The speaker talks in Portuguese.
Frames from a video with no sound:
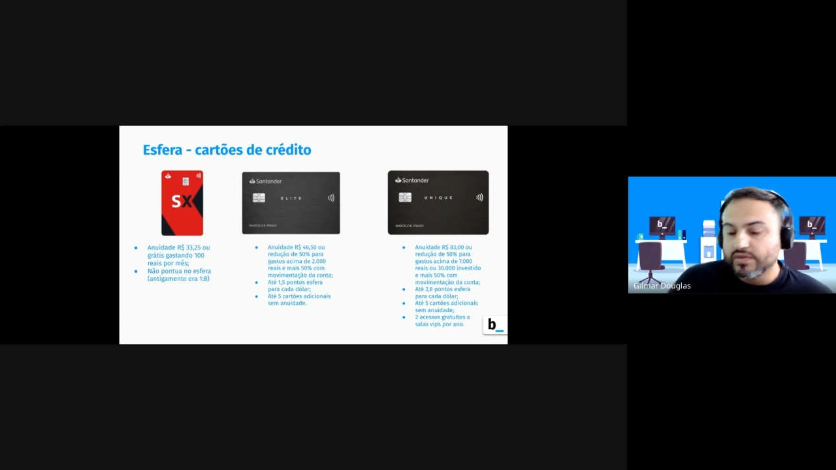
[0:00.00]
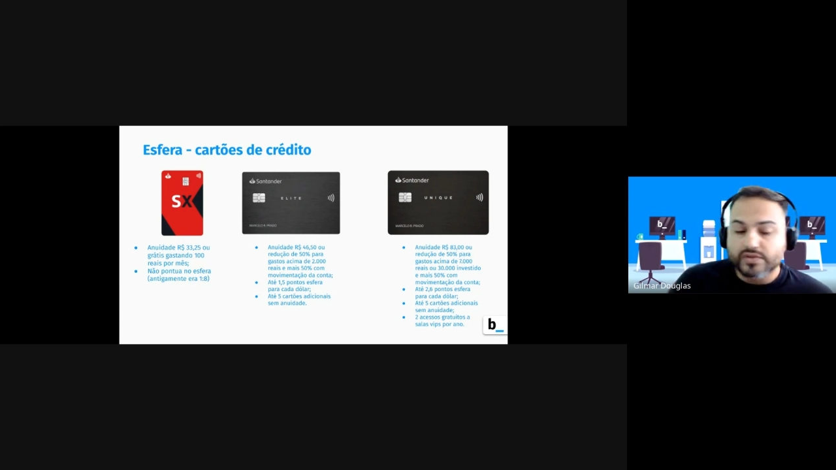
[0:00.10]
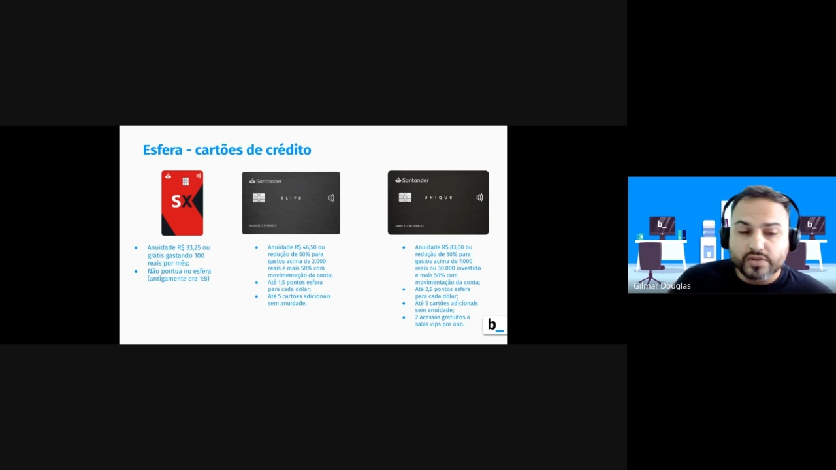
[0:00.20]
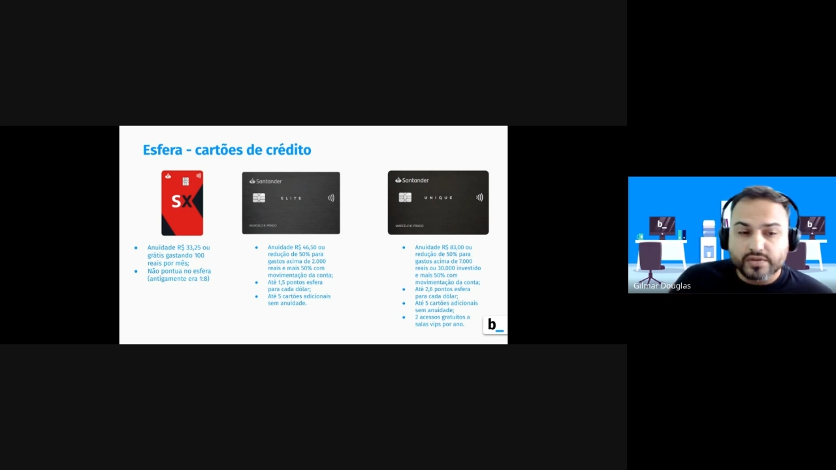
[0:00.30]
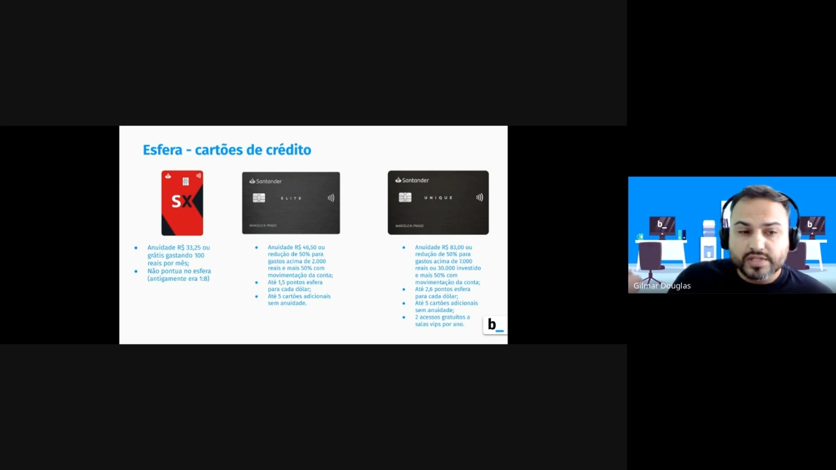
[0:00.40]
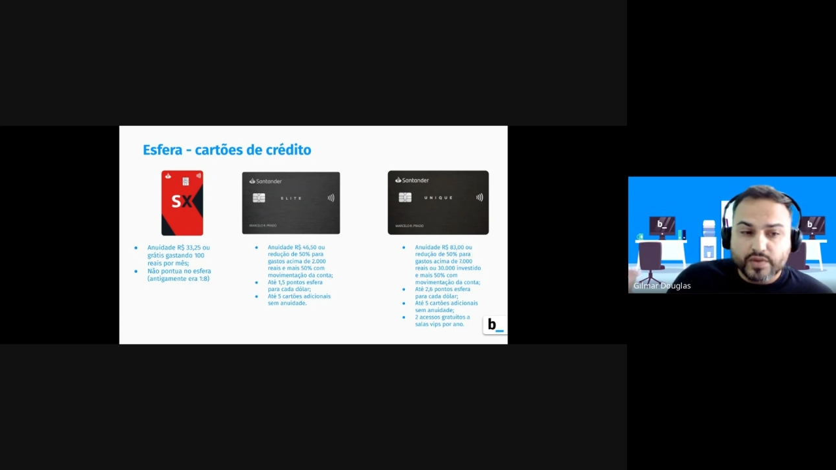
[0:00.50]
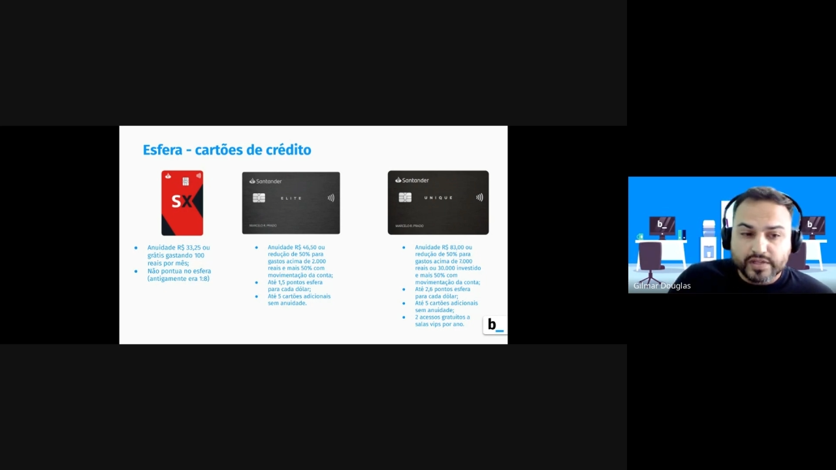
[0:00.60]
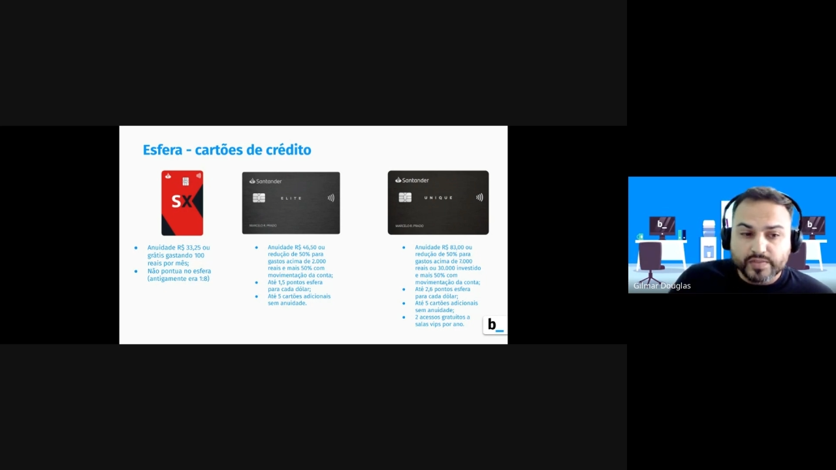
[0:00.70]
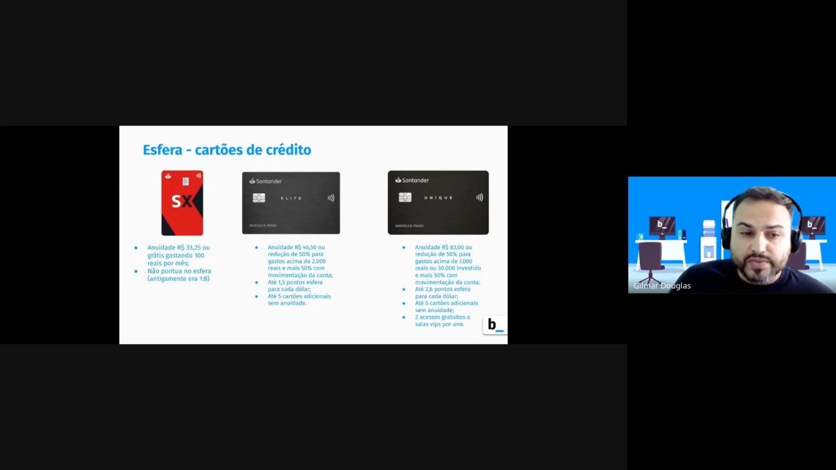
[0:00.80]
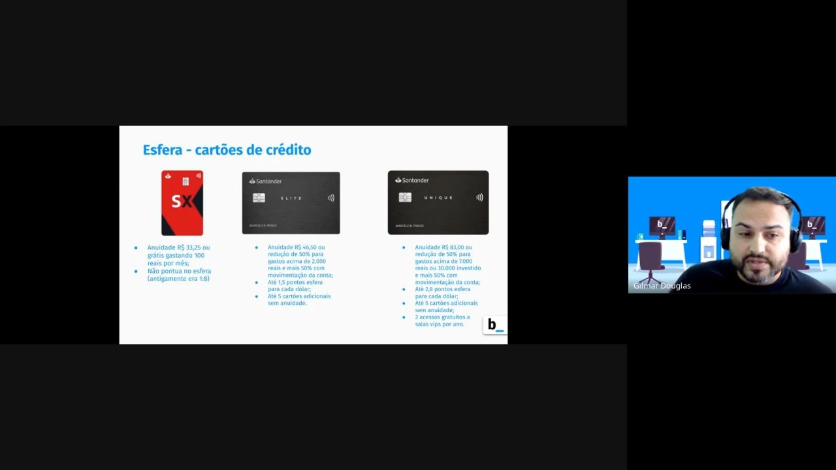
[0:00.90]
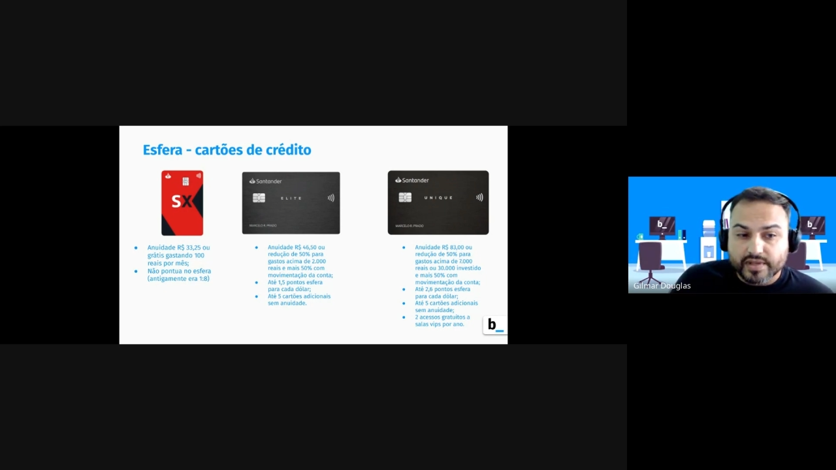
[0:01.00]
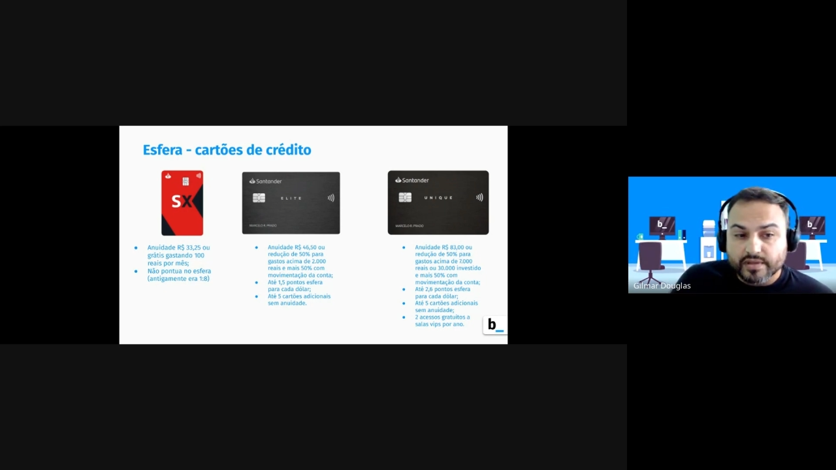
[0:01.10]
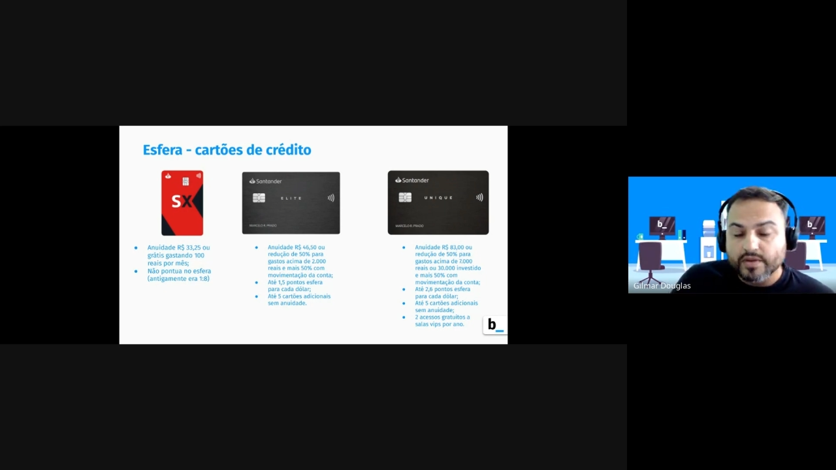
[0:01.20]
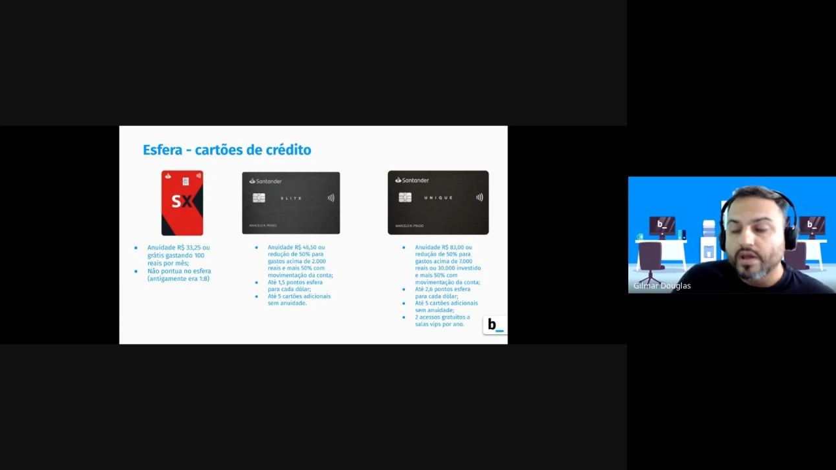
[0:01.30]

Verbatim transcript: e os outros 50%